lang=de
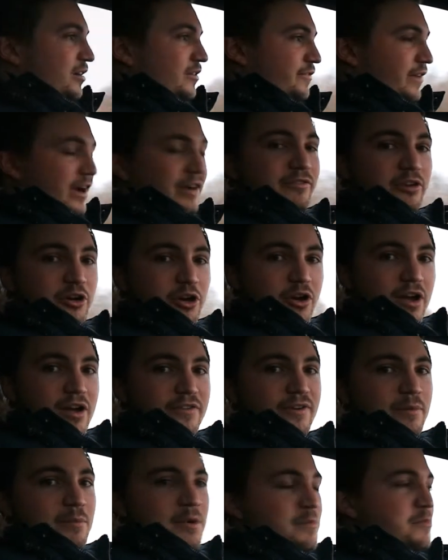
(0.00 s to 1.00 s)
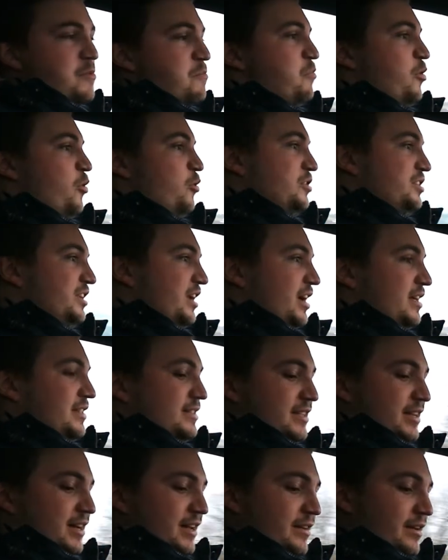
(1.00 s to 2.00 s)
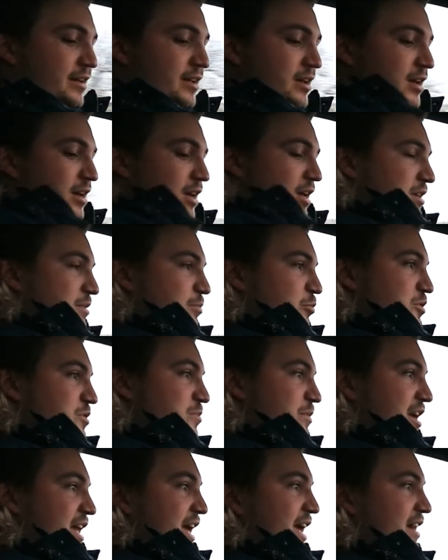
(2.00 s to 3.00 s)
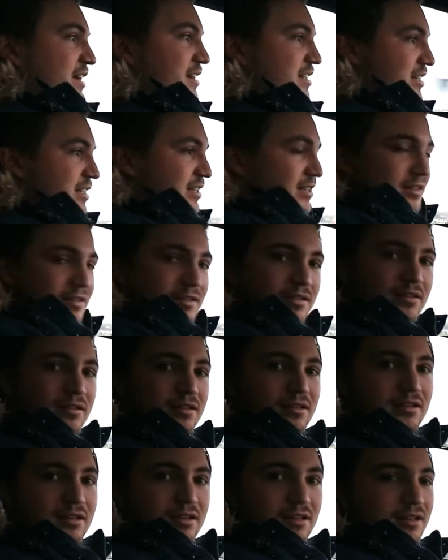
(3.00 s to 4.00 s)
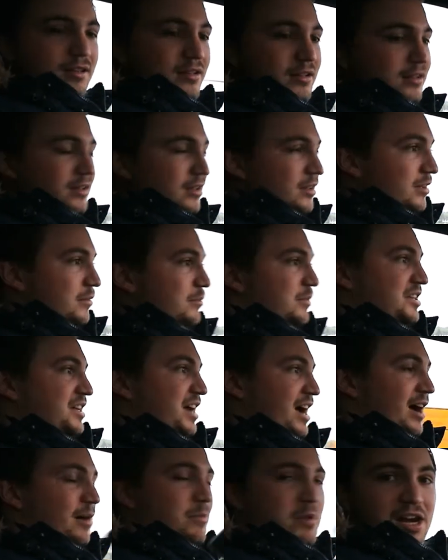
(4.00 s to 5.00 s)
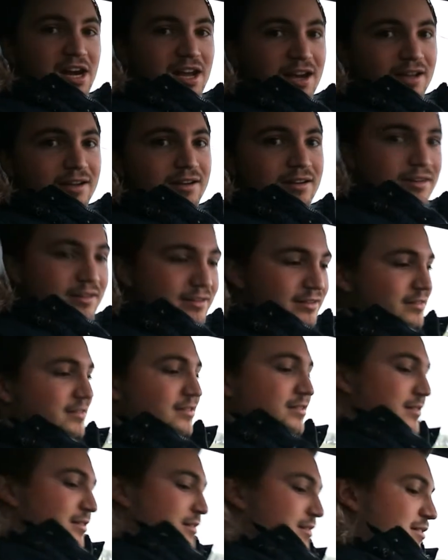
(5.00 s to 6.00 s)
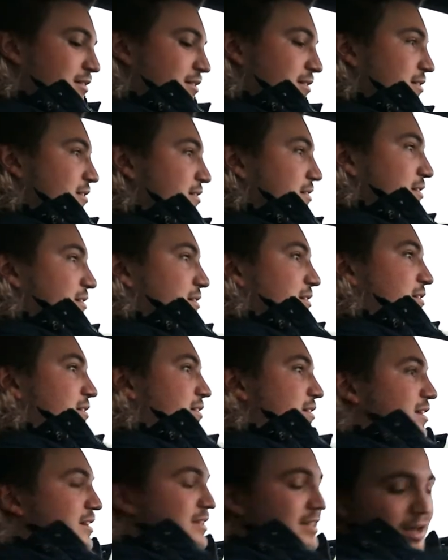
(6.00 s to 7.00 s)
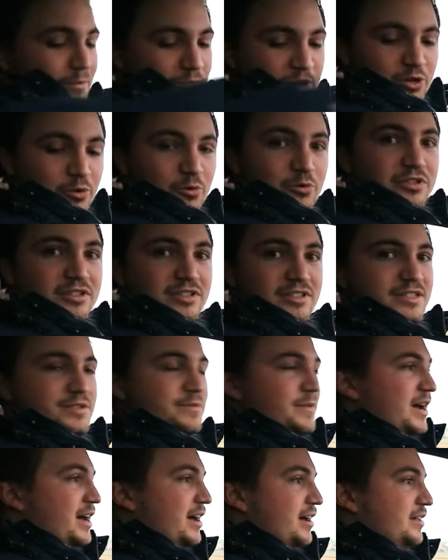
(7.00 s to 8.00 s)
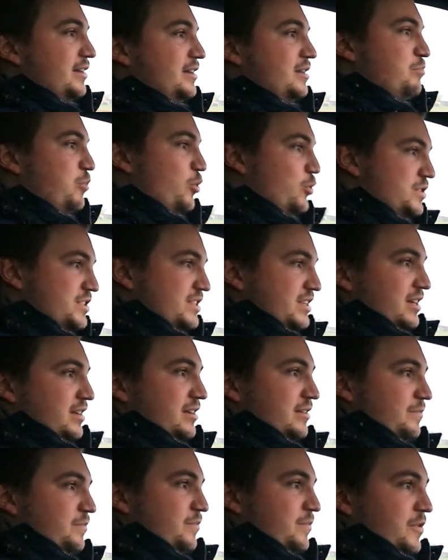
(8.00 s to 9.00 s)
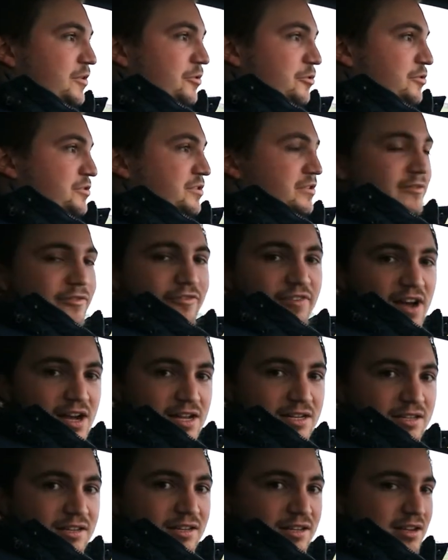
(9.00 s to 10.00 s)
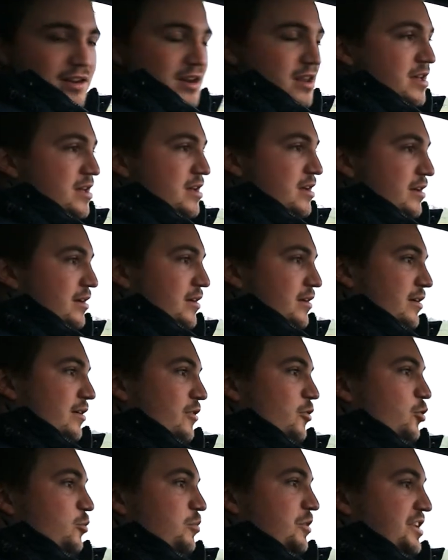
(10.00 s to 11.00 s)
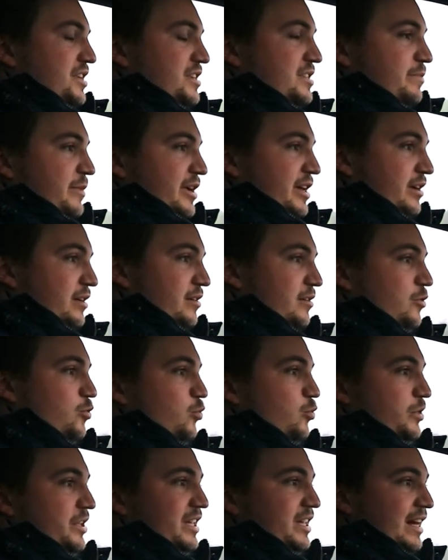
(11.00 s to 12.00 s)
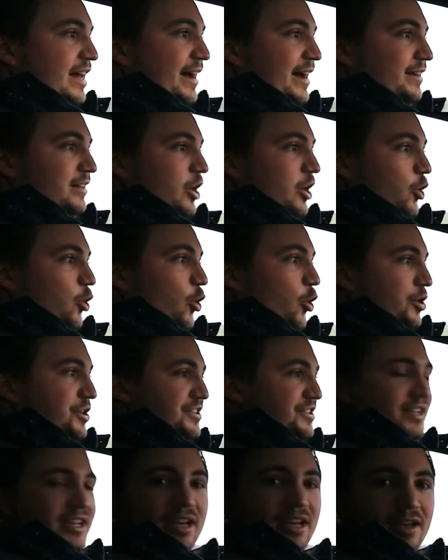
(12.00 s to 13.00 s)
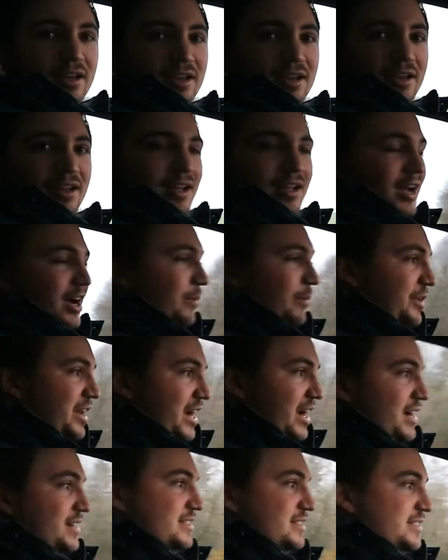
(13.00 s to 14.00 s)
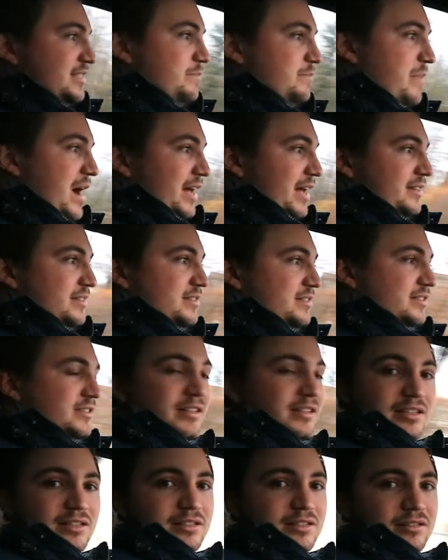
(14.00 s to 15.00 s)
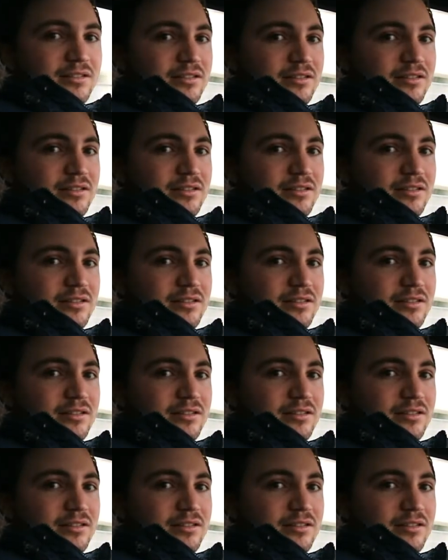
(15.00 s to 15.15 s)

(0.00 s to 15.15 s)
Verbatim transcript: Fangen wir doch einfach mal mit Punkt 1 an. Ich muss mein Handy mit Kabel laden. Ich habe hier unten zwar eine Buchse und ein Fach drin, über das man QI laden könnte, aber der A7 hat es nicht.